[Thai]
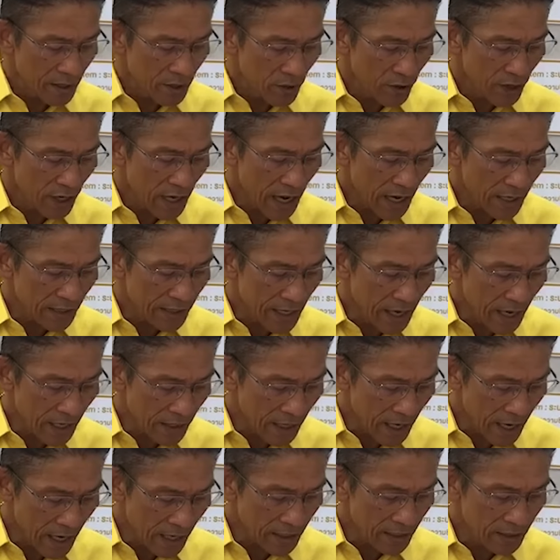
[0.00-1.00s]
โดยหลังจา
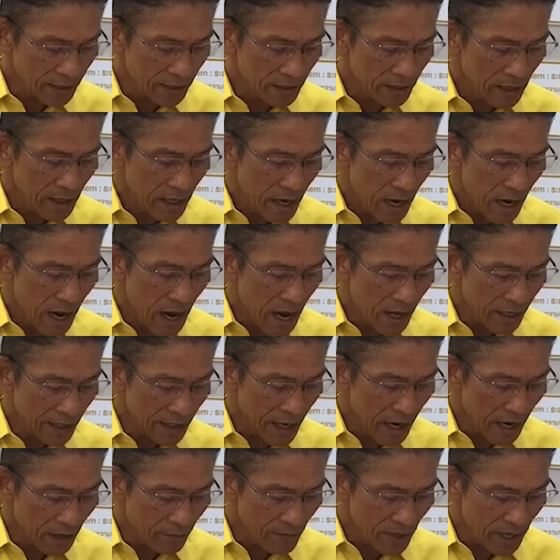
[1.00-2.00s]
กนั้นหาก
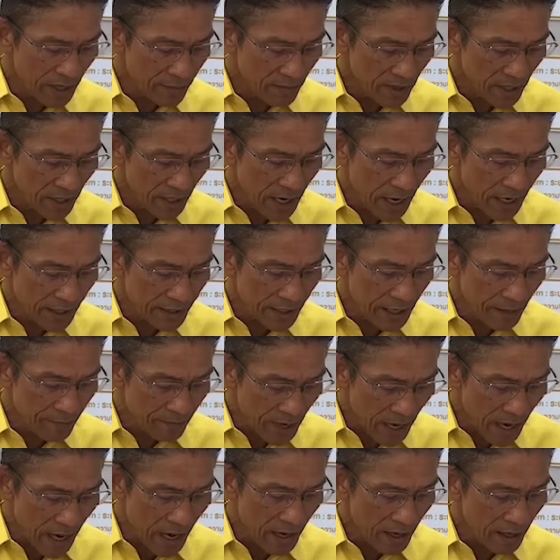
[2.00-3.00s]
ยังไม่มีการ
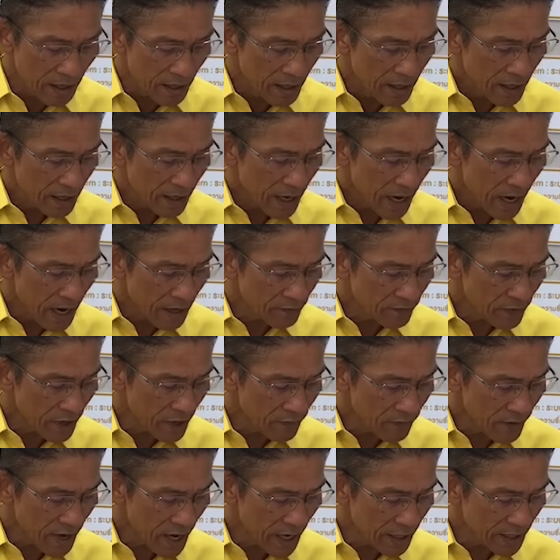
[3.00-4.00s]
ชำระ การไฟ
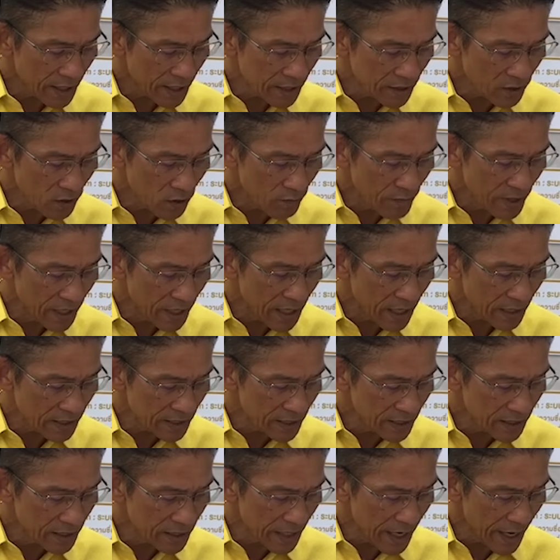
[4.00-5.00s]
ฟ้าจะต้องมีหนั
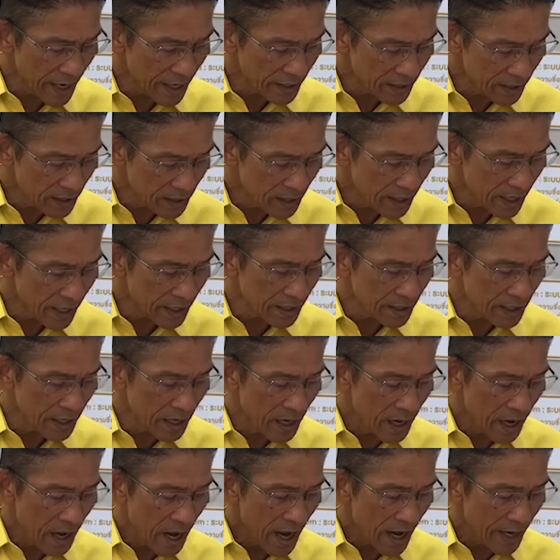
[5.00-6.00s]
งสือแจ้งเตือน
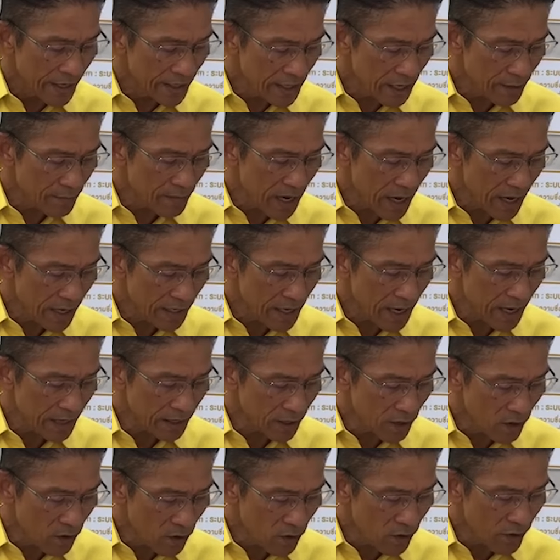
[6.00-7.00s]
ให้ชำระอ
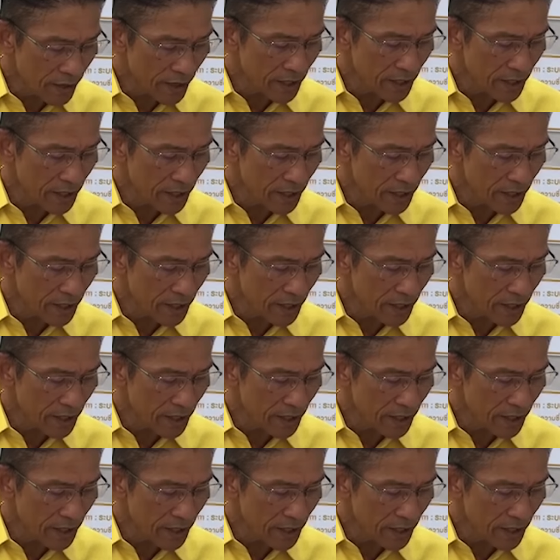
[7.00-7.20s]
ย่างน้อ